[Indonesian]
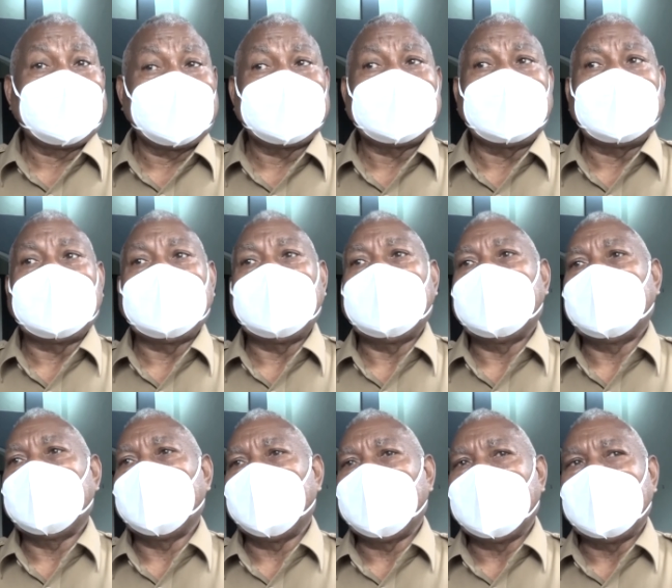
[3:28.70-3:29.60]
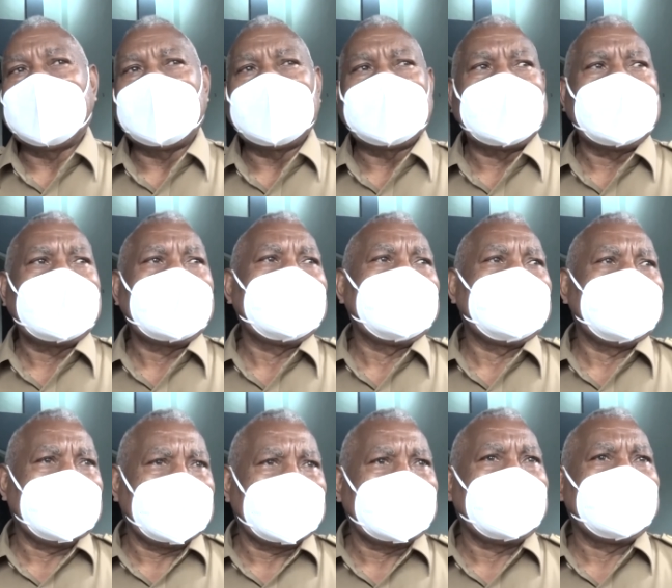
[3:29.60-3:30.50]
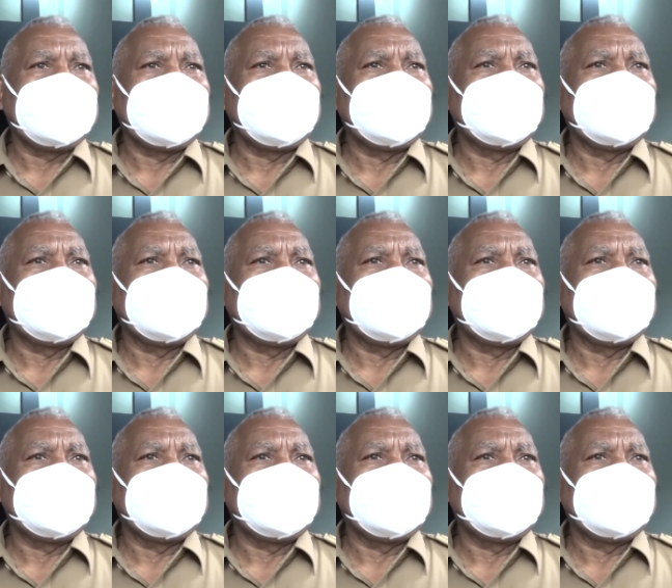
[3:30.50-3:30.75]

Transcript: pusat ya kemudian kita akan tindak lanjut